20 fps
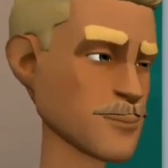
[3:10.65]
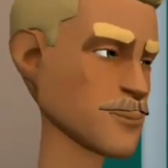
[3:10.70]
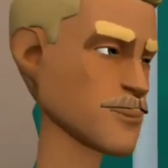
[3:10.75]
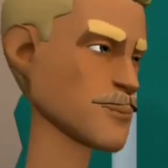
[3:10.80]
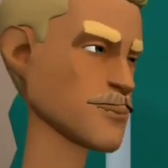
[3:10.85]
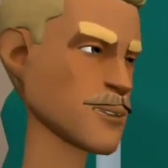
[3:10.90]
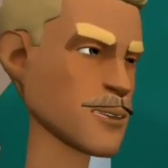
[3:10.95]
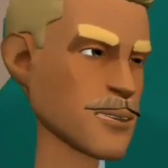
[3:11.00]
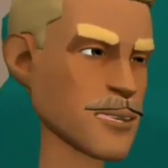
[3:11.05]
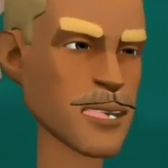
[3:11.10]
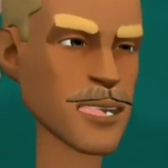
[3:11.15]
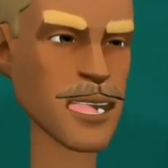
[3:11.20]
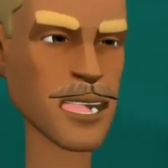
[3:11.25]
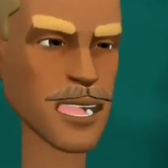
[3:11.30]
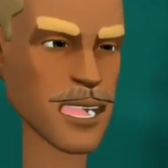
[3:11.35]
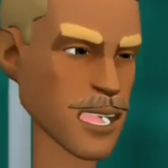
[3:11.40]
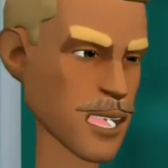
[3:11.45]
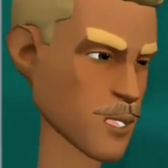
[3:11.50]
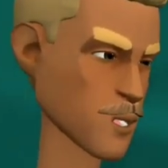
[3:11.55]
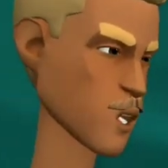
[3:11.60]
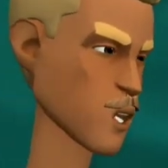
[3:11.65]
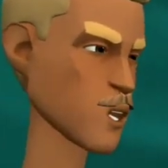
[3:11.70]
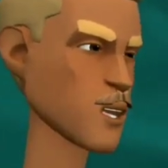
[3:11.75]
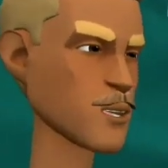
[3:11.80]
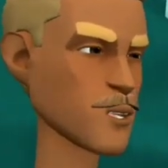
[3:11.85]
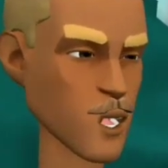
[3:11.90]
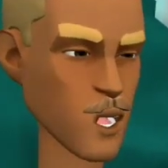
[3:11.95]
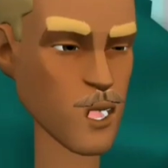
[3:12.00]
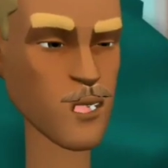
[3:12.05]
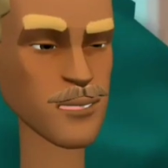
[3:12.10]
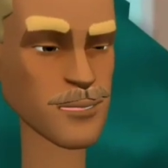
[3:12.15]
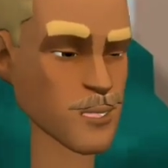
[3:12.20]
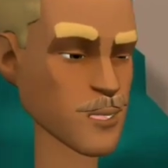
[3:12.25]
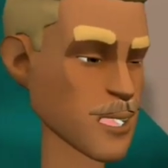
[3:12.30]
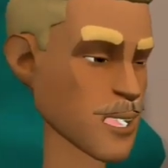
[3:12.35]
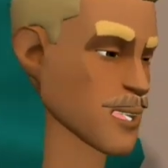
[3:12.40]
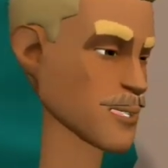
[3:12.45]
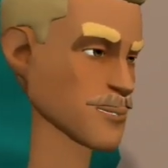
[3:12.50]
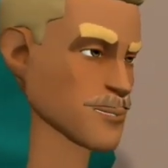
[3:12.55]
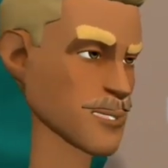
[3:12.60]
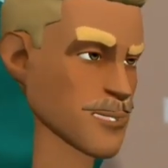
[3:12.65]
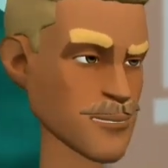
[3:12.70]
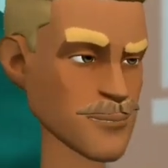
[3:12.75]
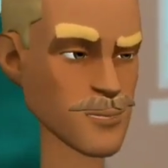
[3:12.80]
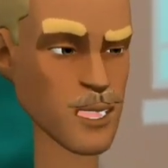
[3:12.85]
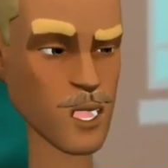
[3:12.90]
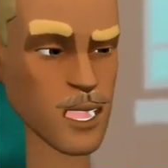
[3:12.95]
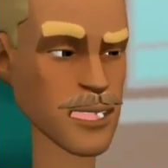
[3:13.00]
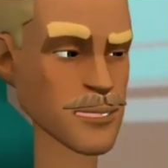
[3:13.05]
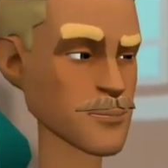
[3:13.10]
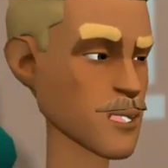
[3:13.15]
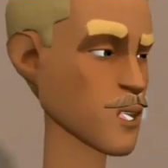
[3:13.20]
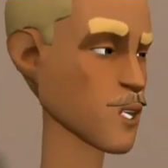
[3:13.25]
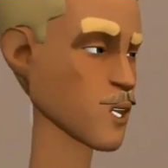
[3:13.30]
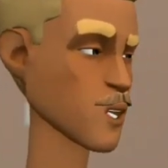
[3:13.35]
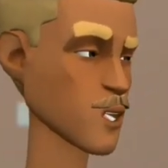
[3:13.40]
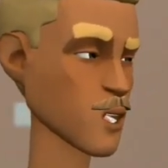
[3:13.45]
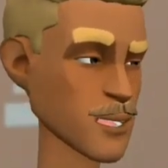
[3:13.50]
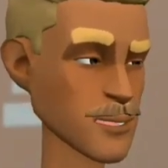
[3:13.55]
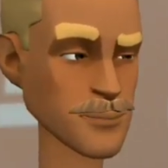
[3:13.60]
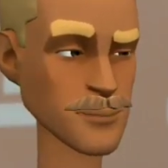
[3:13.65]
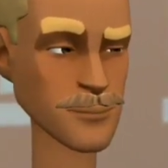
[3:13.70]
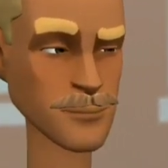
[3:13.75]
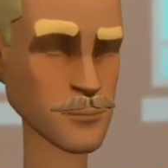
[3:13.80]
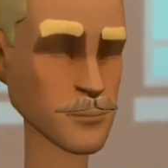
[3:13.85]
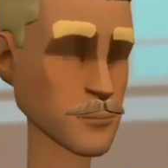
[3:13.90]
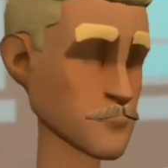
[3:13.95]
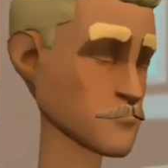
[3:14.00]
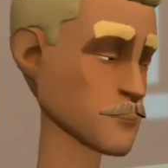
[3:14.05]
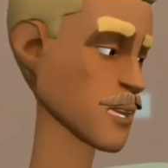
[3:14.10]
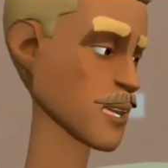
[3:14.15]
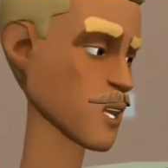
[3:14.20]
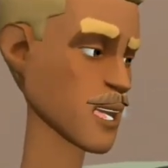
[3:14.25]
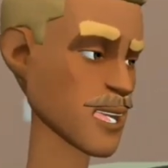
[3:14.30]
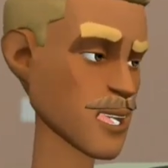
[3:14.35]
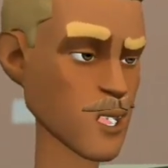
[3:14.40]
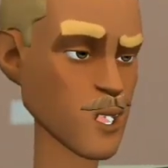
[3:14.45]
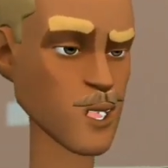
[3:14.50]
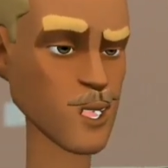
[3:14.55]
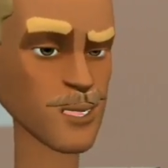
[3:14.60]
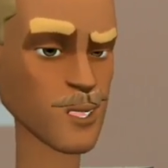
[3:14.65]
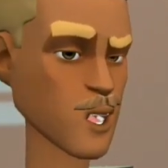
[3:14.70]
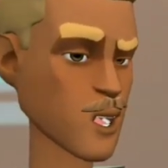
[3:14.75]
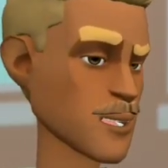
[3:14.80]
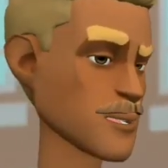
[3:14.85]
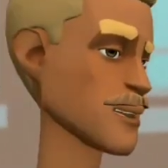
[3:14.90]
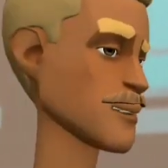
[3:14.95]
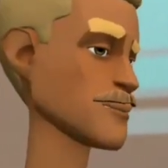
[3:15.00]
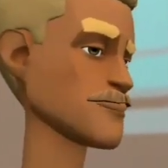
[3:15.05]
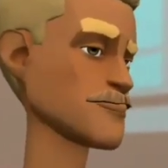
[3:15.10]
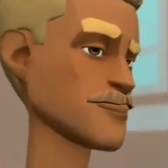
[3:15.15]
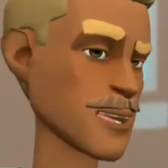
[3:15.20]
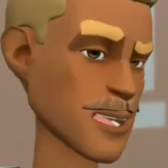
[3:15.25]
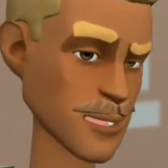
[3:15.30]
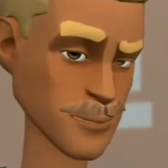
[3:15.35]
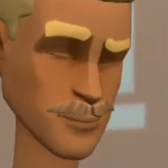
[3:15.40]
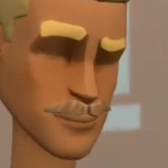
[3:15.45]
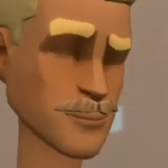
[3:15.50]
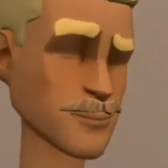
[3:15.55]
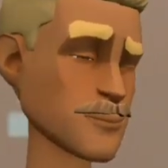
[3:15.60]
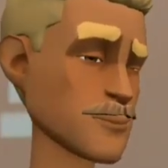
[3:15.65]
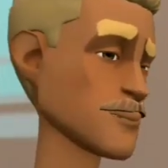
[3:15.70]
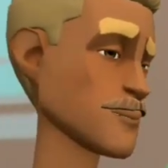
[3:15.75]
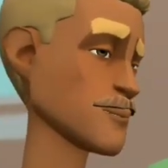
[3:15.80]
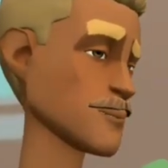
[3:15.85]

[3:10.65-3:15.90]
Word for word: আজকের মতো হিন্দি মোরা বিদায় নিচ্ছি আসসালামু আলাইকুম দেখা হবে পরবর্তী ভিডিওতে